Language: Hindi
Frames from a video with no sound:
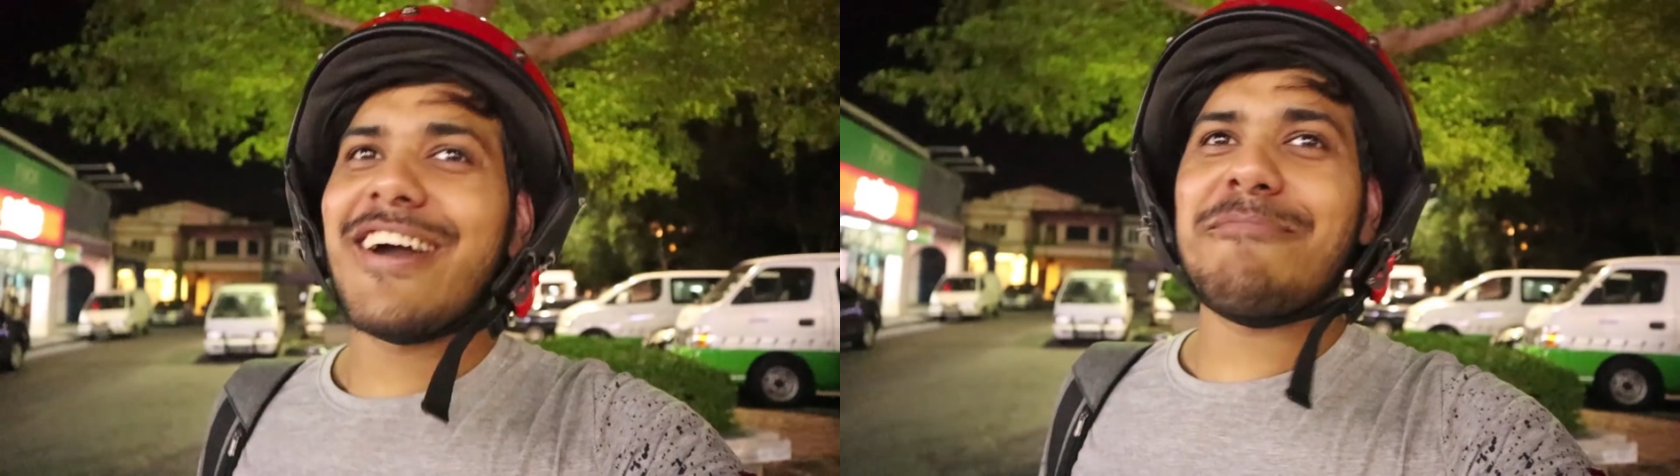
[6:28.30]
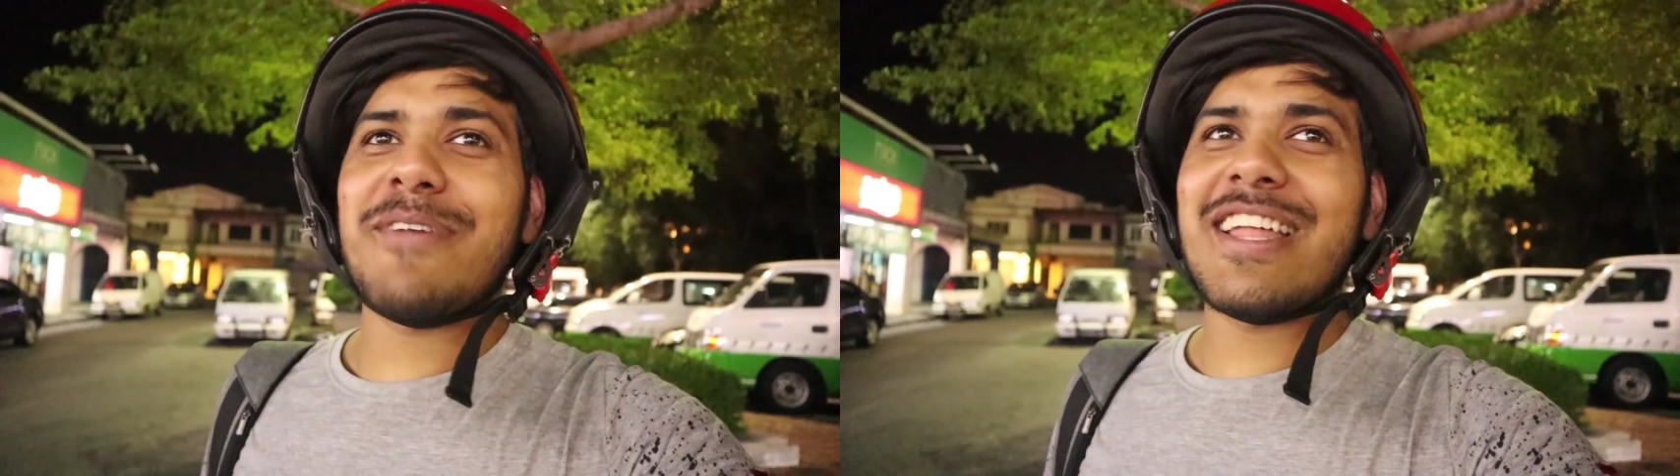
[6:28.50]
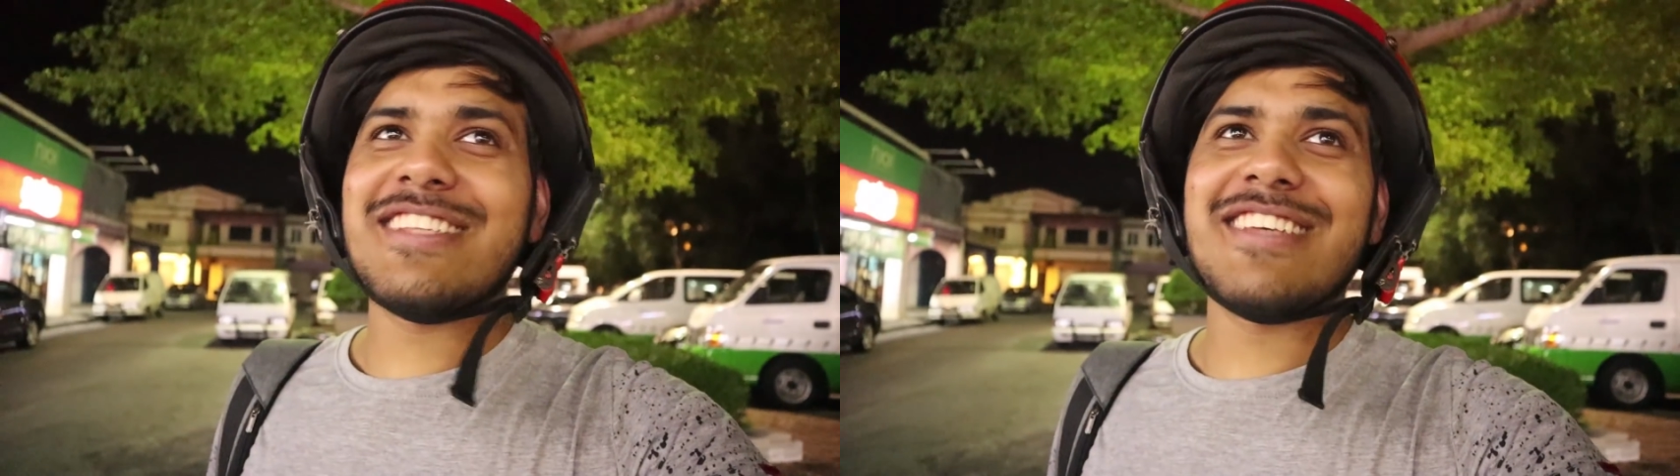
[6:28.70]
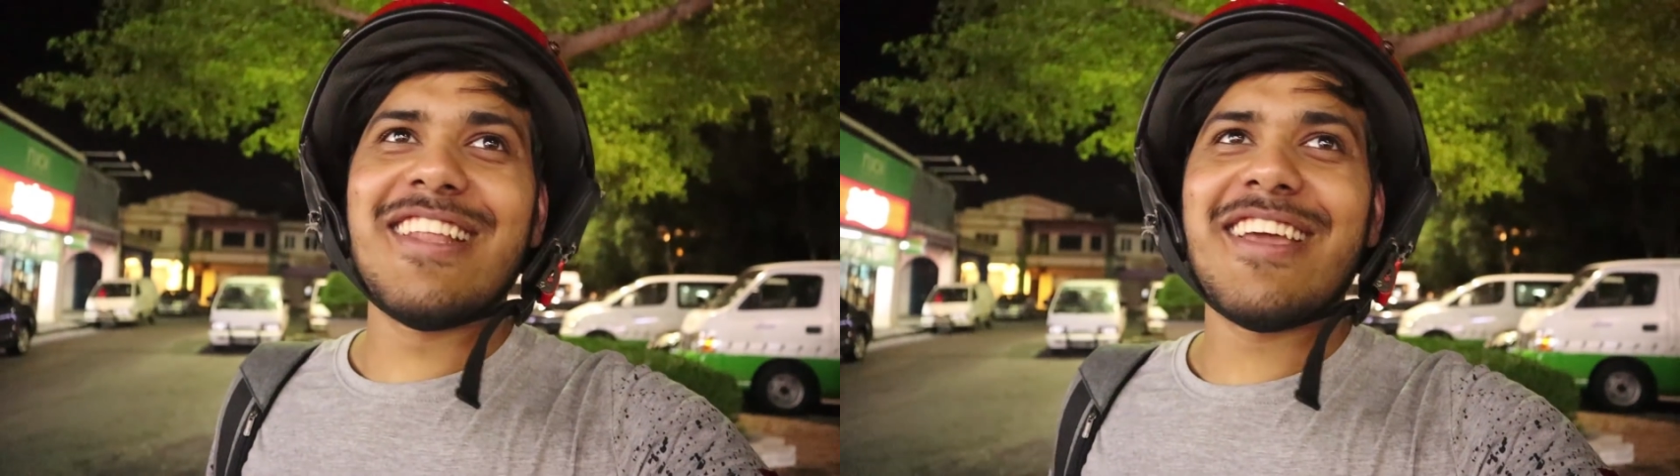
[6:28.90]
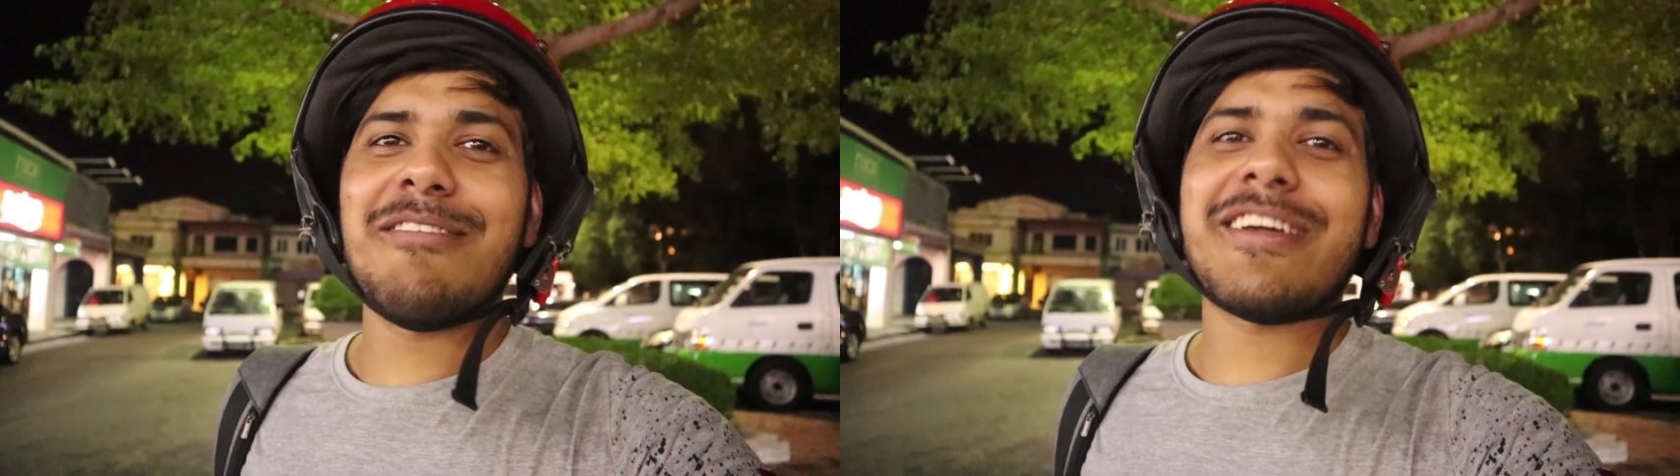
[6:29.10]
अगर पता
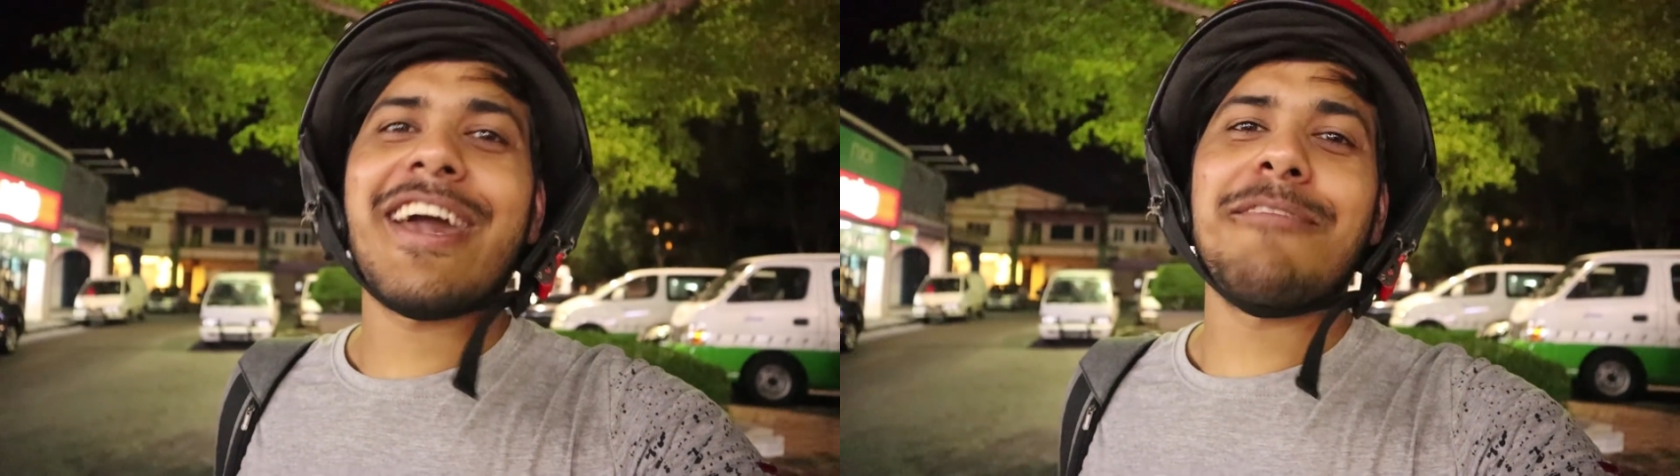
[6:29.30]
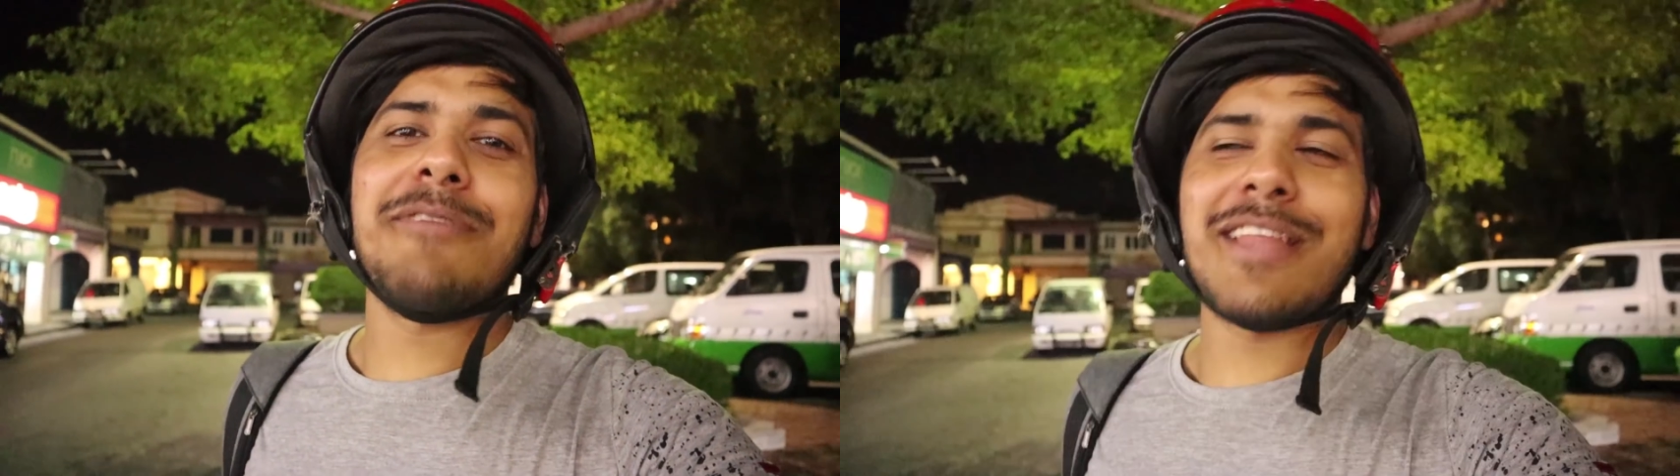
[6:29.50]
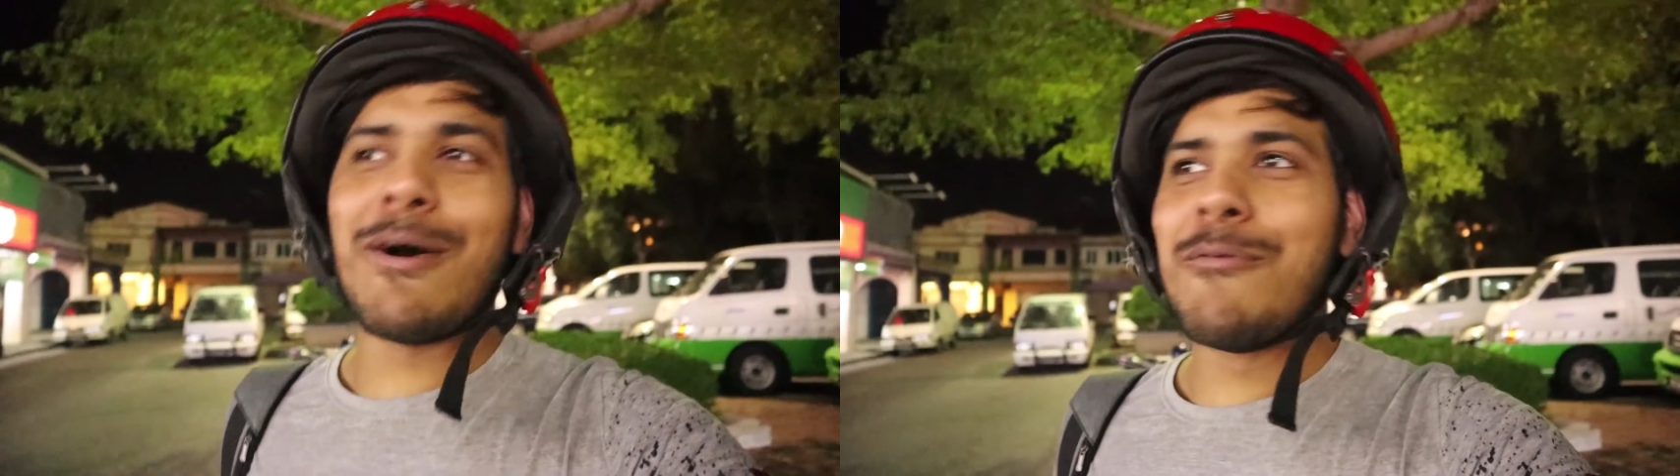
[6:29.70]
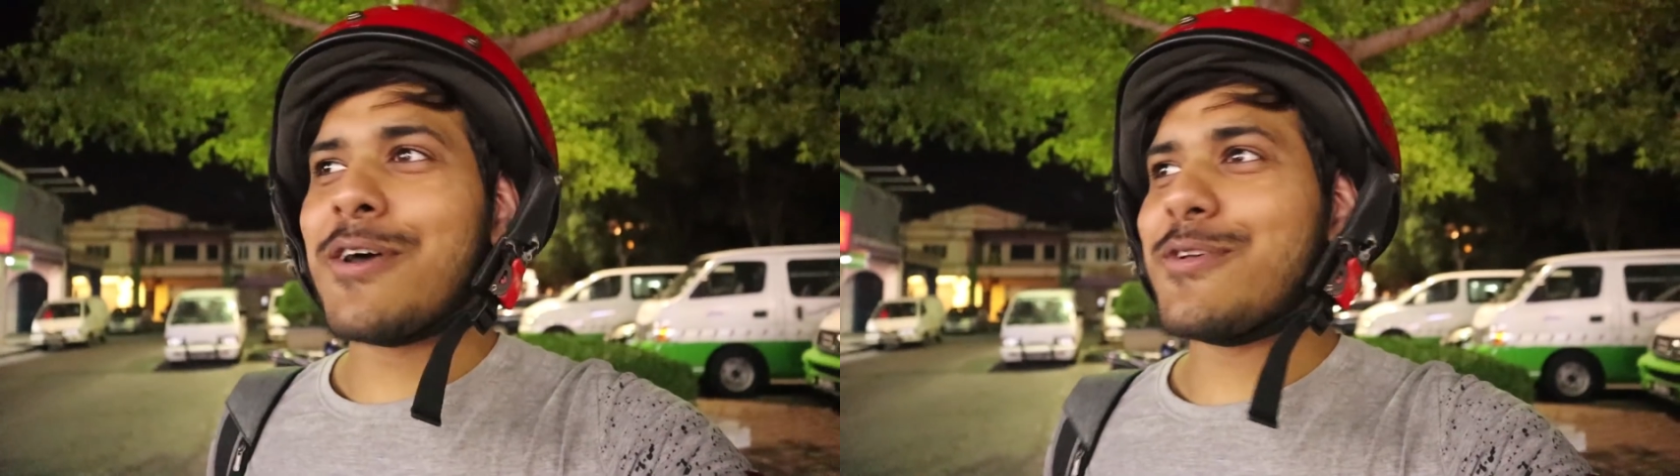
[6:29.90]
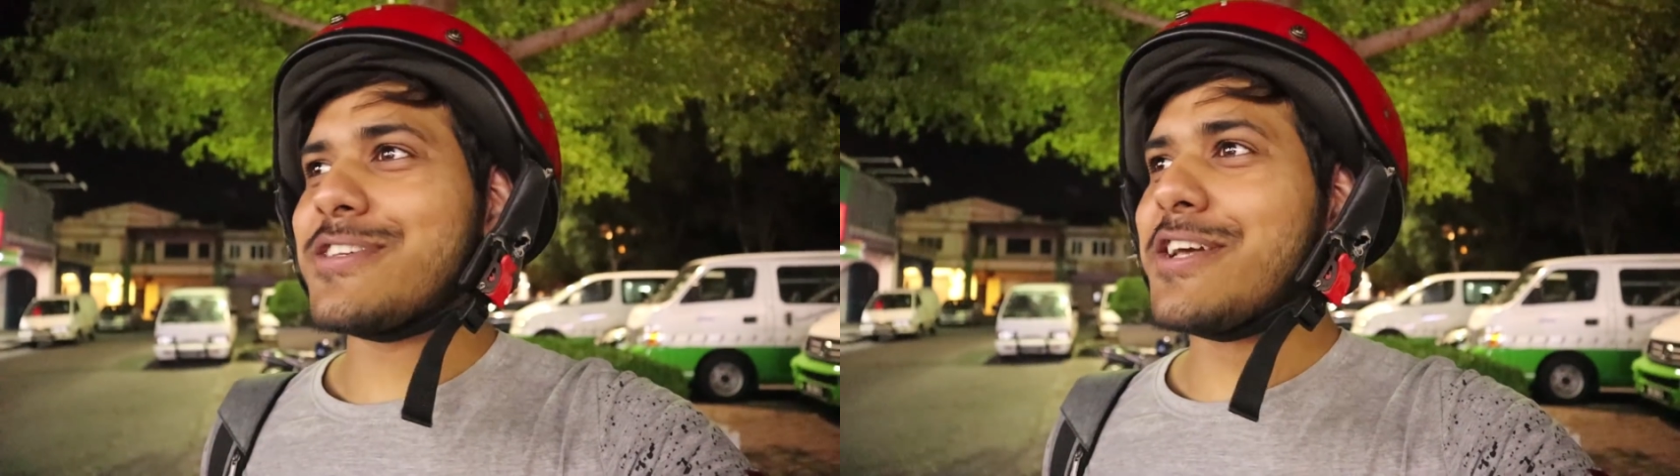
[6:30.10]
चल गया खैर
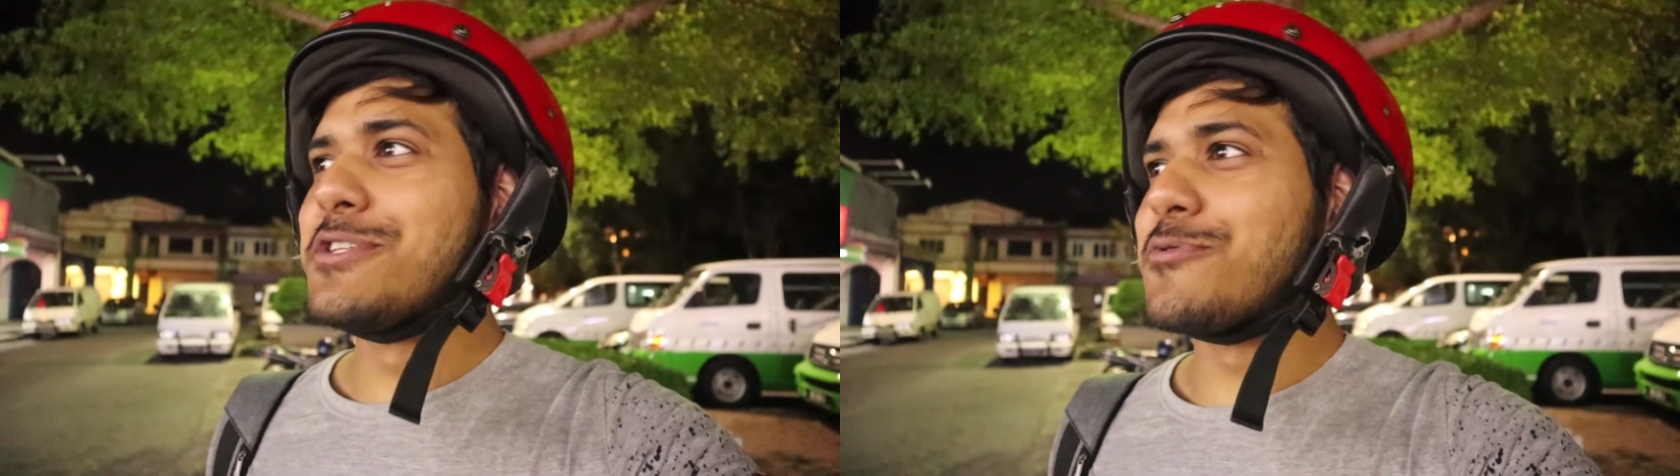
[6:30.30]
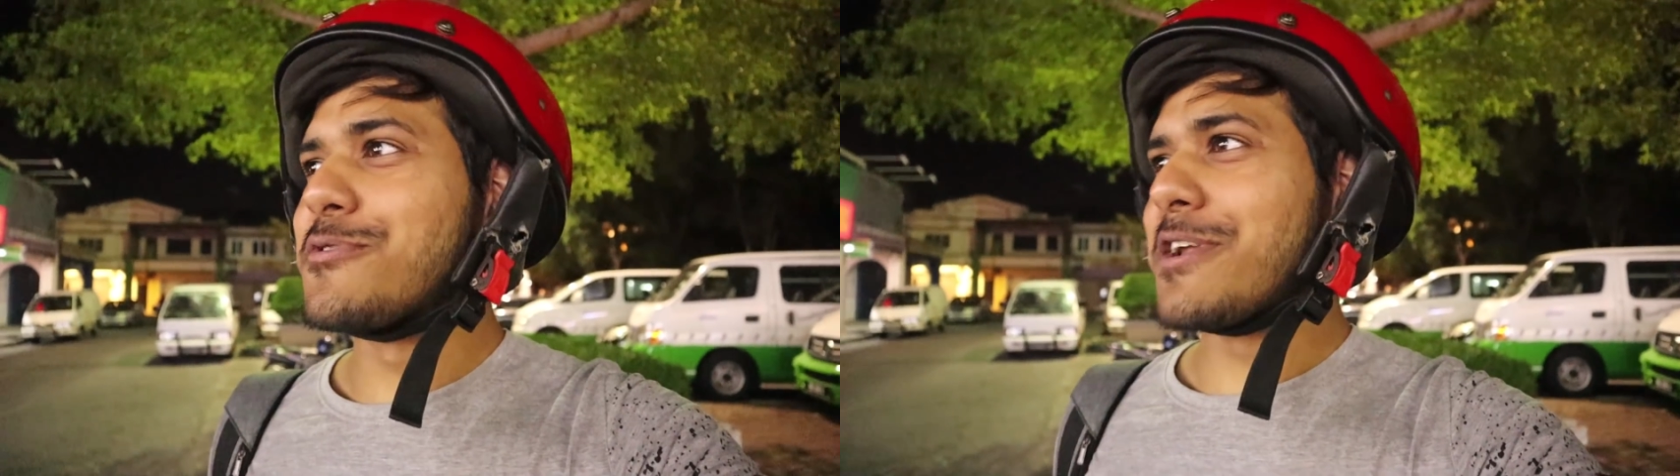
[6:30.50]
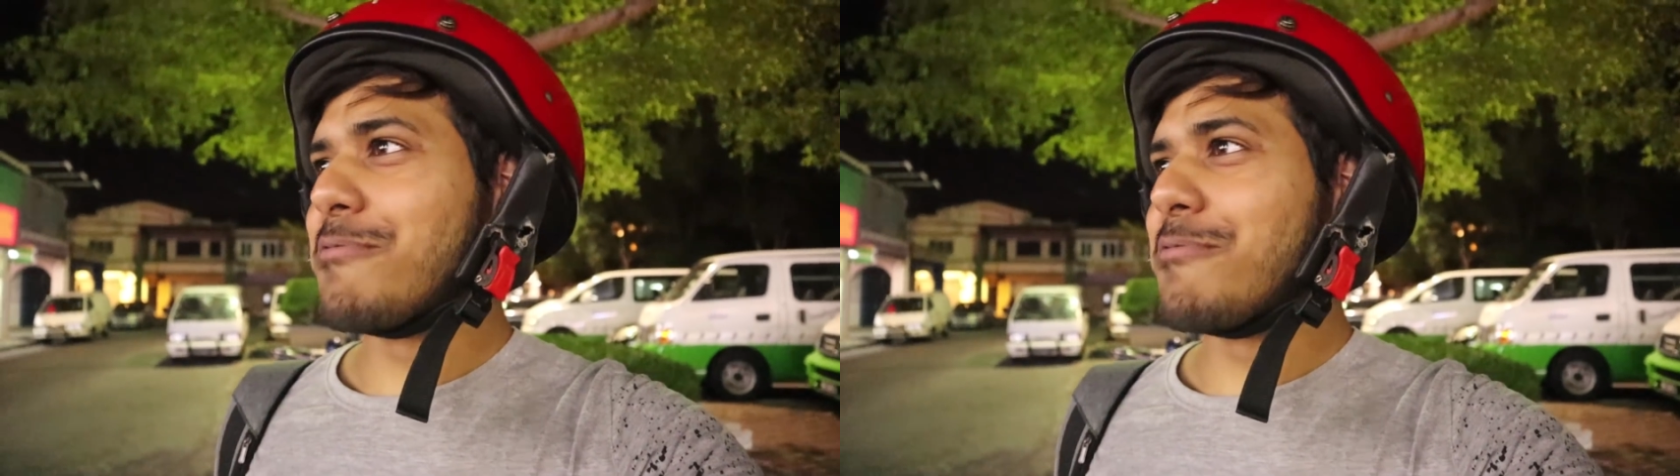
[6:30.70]
बताऊंगा तो सही झूठ